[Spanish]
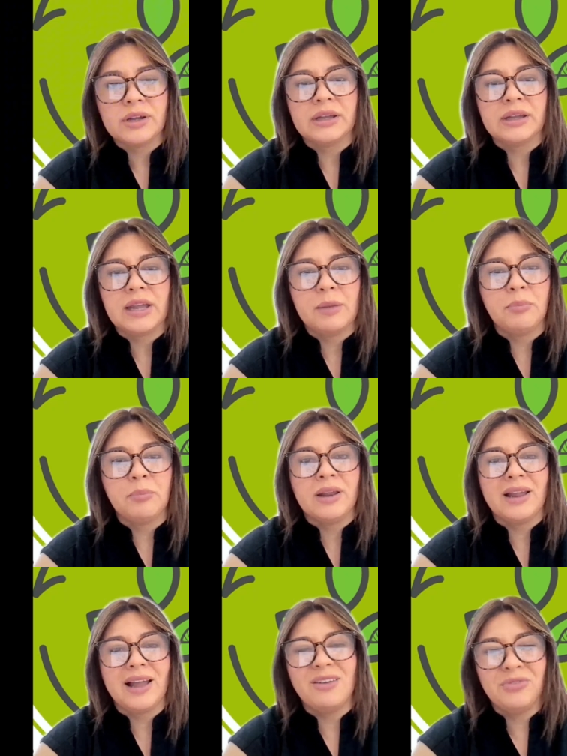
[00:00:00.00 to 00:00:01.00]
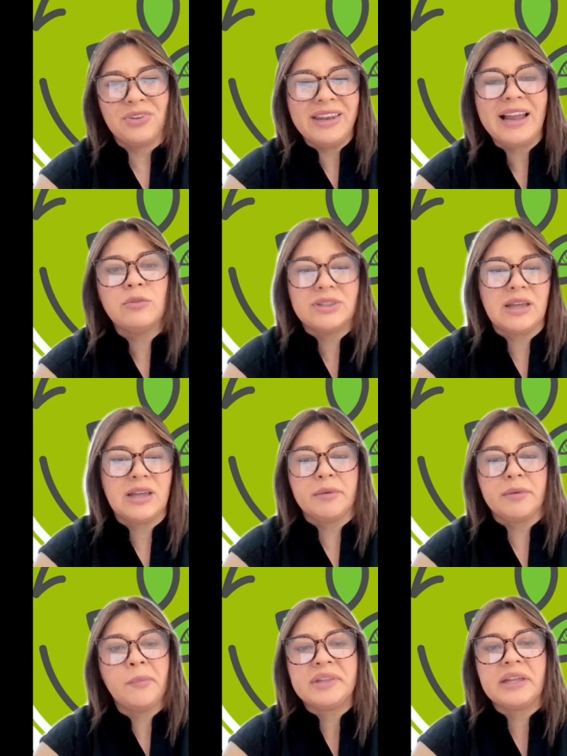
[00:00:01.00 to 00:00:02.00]
eh, al final no
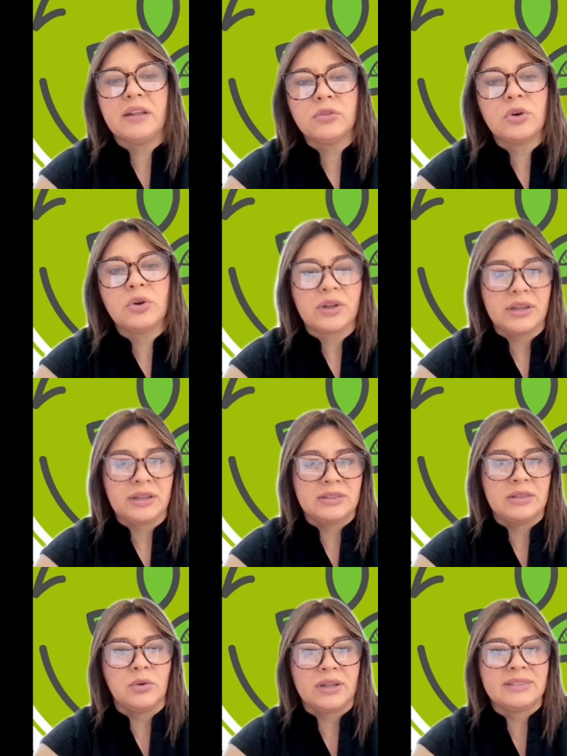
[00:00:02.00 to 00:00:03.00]
estábamos obteniendo lo que,